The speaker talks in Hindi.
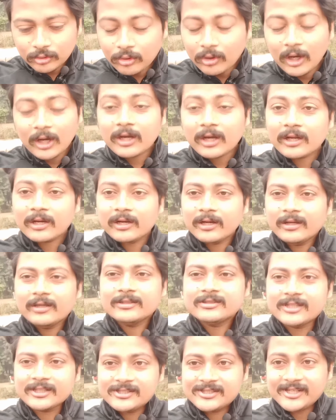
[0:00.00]
तो अगर
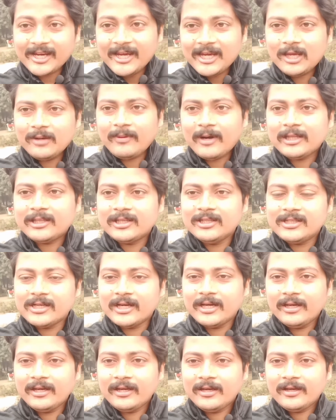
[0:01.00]
सच्चाई की बात की
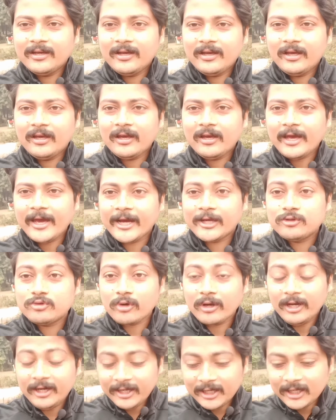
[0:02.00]
जाए
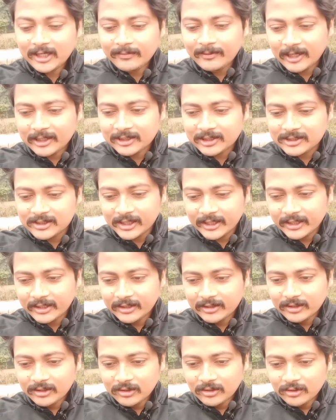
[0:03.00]
एक्चुअलिटी की बात की जाए
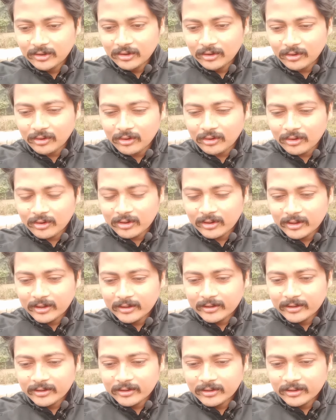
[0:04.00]
और
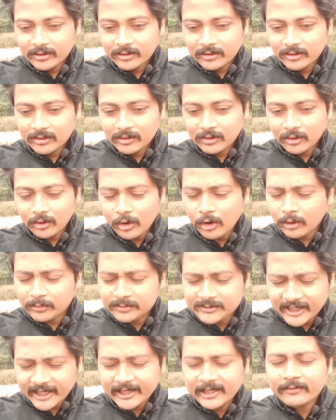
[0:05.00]

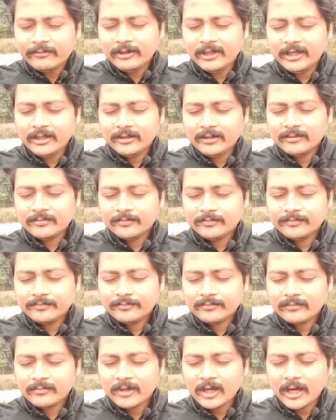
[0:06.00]
ऑब्जेक्टिवली
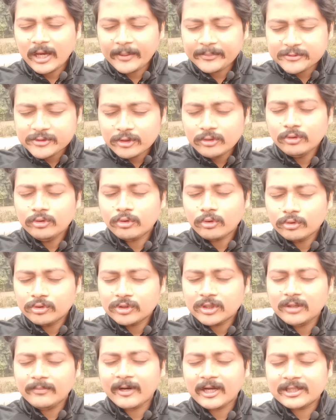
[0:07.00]
एब्सोल्यूट
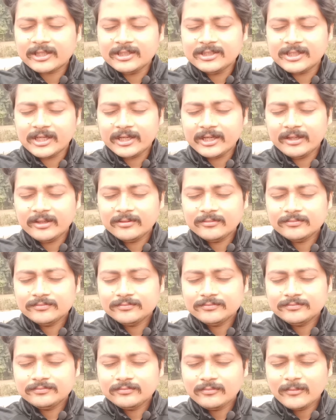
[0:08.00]
ट्रूथ की बात की जाए
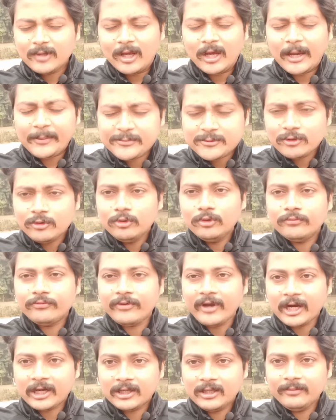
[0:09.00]
एब्सोल्यूट
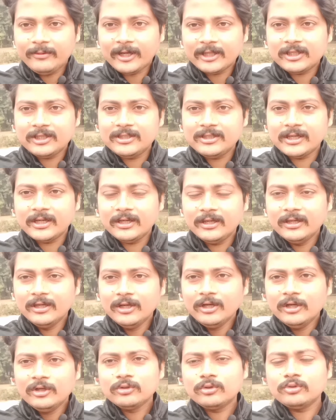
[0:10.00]
फैक्ट की बात की जाए
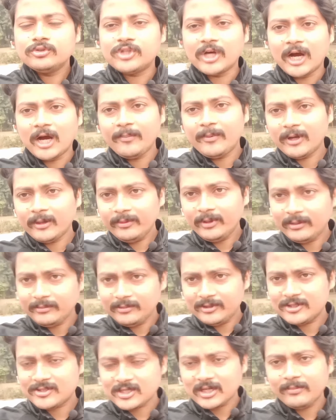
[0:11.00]
तो जहाँ पर अभी
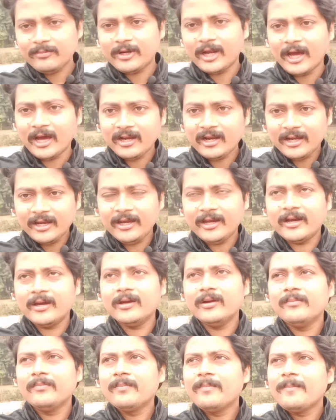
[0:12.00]
हम इस टाइम रह रहे
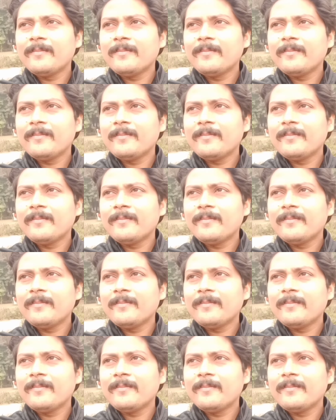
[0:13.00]
हैं